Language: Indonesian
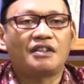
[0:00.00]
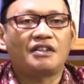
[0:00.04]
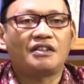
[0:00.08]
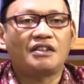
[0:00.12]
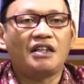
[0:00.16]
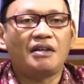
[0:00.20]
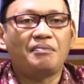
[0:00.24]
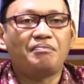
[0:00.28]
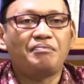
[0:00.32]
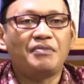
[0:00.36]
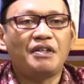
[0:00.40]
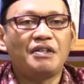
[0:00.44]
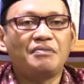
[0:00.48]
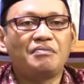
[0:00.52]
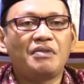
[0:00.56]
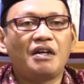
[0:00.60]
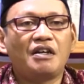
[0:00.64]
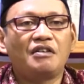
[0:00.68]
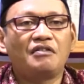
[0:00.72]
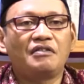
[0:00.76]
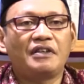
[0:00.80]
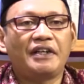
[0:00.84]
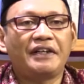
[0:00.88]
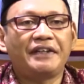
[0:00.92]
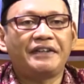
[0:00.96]
tetap
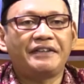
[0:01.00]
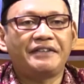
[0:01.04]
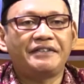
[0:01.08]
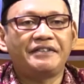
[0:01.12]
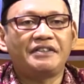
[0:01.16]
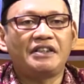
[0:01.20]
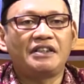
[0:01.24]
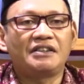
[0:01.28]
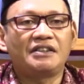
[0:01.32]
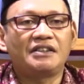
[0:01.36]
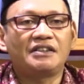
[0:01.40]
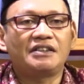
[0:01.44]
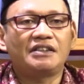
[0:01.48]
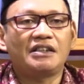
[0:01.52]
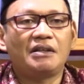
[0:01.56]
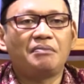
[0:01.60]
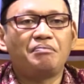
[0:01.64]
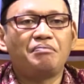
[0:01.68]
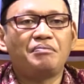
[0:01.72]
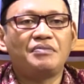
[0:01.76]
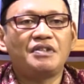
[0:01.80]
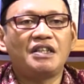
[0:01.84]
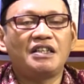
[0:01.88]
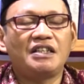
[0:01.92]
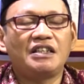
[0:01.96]
dibawa dan
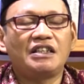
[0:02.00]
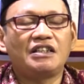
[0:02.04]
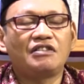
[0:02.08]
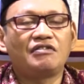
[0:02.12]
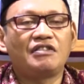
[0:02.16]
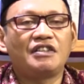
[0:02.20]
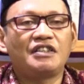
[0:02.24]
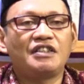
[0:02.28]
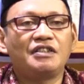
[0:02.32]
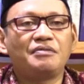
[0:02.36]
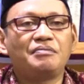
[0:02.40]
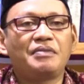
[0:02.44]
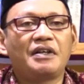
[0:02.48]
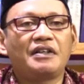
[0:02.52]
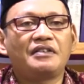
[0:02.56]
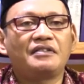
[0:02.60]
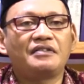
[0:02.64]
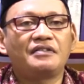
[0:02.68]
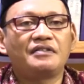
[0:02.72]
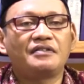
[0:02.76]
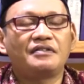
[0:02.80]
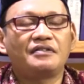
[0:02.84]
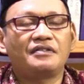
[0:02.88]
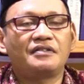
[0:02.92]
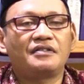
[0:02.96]
tetap menjadi kewajiban
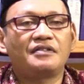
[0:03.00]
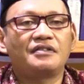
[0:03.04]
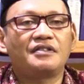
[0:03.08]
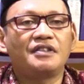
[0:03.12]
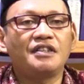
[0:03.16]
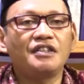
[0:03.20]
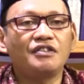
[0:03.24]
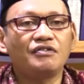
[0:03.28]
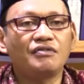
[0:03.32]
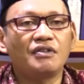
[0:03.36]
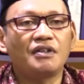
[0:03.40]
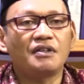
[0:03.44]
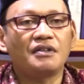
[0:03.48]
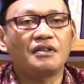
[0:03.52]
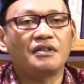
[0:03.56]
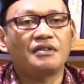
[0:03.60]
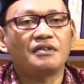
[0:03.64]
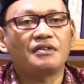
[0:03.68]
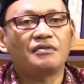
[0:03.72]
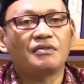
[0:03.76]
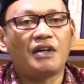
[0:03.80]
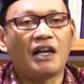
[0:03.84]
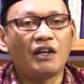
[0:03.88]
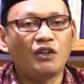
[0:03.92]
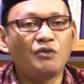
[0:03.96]
siswa
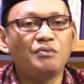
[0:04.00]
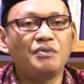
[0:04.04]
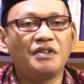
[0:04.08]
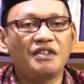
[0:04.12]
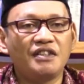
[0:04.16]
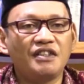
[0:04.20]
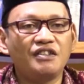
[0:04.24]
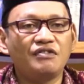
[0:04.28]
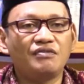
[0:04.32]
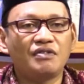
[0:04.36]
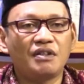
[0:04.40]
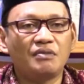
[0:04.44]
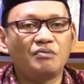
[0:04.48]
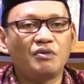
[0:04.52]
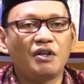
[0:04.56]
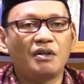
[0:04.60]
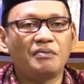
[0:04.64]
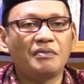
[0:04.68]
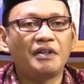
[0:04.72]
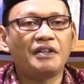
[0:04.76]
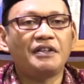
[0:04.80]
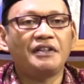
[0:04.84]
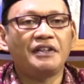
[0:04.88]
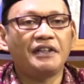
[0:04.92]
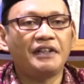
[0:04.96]
alumni siswa
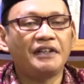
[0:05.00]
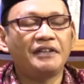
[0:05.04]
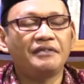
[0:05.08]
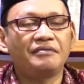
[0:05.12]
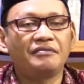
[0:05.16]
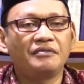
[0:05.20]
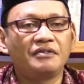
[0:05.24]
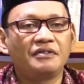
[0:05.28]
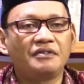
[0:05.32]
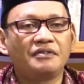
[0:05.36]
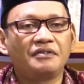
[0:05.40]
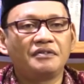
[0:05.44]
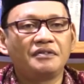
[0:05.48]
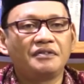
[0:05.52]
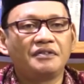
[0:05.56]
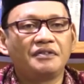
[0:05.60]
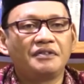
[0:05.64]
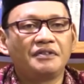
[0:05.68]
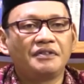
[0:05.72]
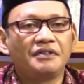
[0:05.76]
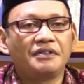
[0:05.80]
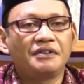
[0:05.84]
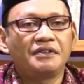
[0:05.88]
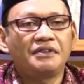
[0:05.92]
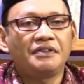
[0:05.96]
Muhammadiyah?
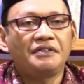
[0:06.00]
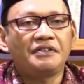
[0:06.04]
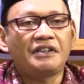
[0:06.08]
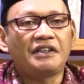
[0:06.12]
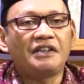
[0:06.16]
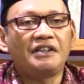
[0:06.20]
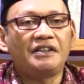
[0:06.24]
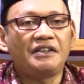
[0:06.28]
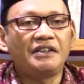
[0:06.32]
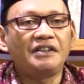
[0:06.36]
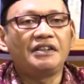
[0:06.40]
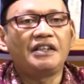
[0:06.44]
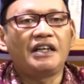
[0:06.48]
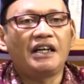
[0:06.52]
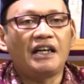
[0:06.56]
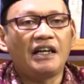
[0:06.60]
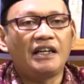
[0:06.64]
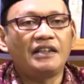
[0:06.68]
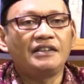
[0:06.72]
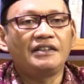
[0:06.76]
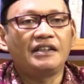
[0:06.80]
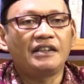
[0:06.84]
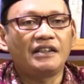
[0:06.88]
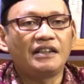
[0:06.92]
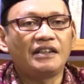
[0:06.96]
Jadi tidak
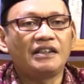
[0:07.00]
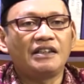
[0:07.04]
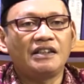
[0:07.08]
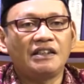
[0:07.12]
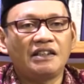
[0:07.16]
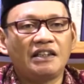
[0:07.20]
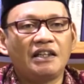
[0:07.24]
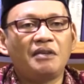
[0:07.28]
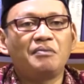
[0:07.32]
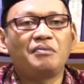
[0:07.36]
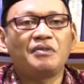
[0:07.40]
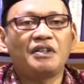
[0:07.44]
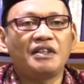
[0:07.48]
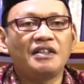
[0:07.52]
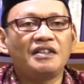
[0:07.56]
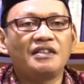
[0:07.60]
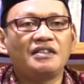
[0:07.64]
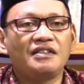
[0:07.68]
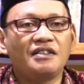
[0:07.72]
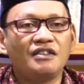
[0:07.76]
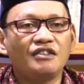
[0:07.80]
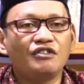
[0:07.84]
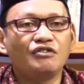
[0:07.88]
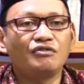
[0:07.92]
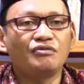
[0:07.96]
hanya ketika menjadi
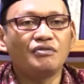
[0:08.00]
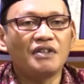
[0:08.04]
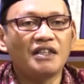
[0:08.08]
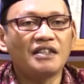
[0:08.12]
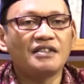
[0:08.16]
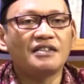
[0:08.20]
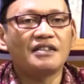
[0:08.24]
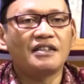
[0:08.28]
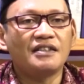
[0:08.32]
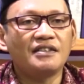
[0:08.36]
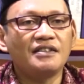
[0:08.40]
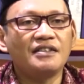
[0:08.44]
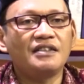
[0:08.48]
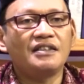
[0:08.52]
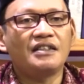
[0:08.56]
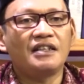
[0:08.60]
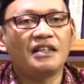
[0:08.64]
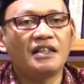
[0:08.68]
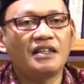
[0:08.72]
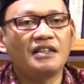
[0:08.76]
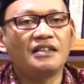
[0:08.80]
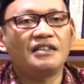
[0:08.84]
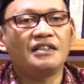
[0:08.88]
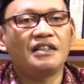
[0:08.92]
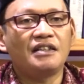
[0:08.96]
siswa
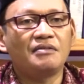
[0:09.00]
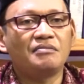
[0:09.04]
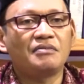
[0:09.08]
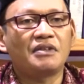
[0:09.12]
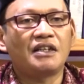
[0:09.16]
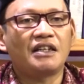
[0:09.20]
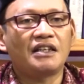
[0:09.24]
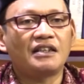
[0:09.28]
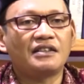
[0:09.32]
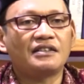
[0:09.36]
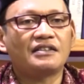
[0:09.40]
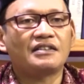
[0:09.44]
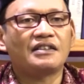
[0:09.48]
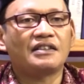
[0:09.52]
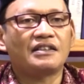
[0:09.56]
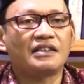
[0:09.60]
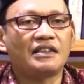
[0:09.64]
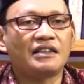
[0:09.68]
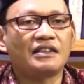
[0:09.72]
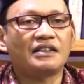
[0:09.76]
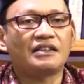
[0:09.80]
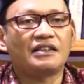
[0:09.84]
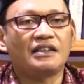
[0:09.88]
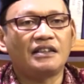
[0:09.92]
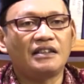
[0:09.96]
saja dia
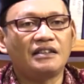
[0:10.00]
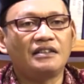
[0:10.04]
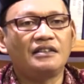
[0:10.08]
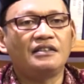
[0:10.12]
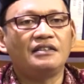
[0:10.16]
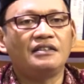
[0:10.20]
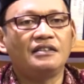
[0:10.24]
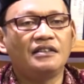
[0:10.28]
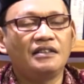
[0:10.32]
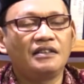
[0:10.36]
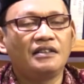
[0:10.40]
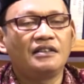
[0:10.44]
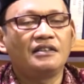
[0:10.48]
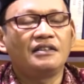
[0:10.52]
melaksanakan